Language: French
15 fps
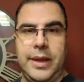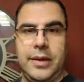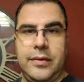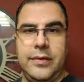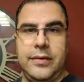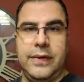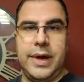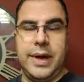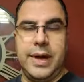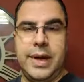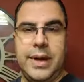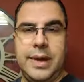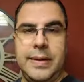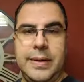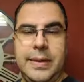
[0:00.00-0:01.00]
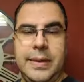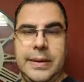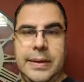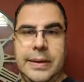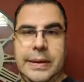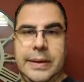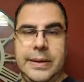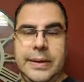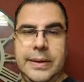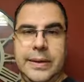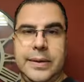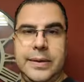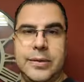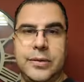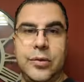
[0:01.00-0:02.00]
va
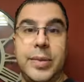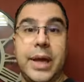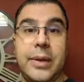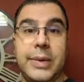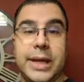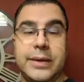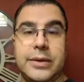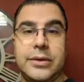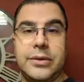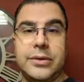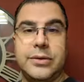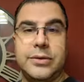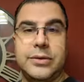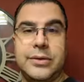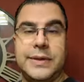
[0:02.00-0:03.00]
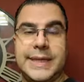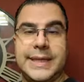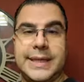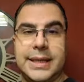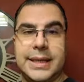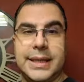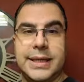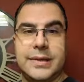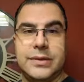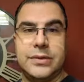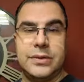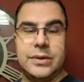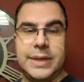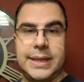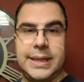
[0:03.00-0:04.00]
euh, nous permettre de distinguer
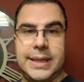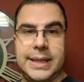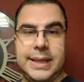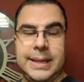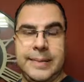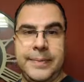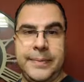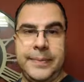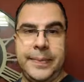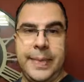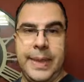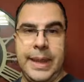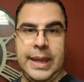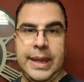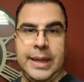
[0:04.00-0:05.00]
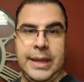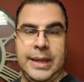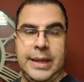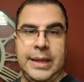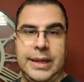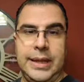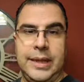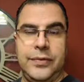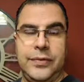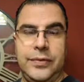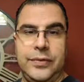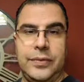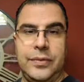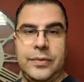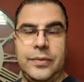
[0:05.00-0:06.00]
ceux qui, qui
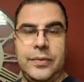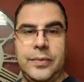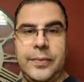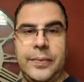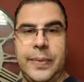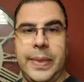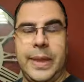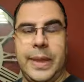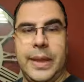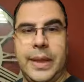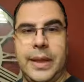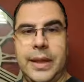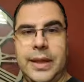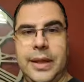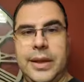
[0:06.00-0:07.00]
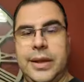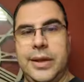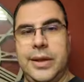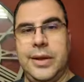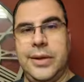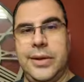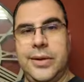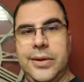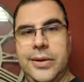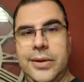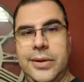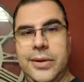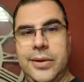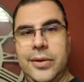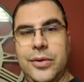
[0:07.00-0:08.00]
font
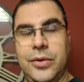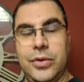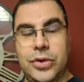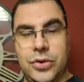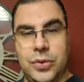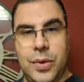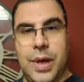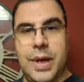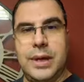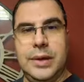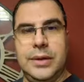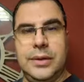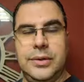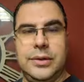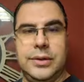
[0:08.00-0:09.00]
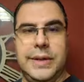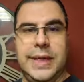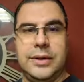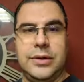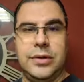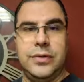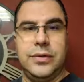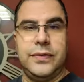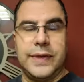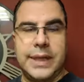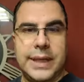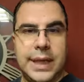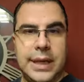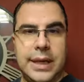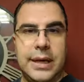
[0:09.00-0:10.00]
euh, le choix d'être
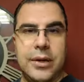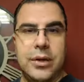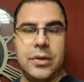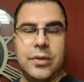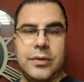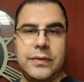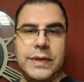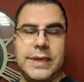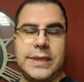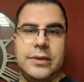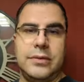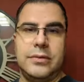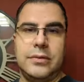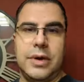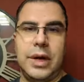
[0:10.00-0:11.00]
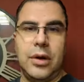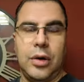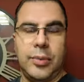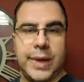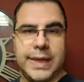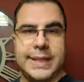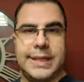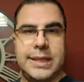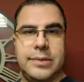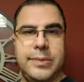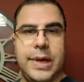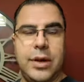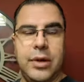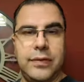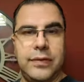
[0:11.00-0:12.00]
fidèles à leurs convictions, à leurs principes,
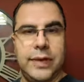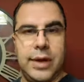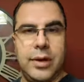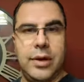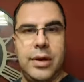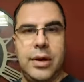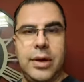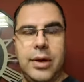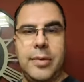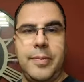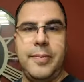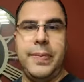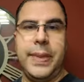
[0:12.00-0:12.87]
à leurs valeurs,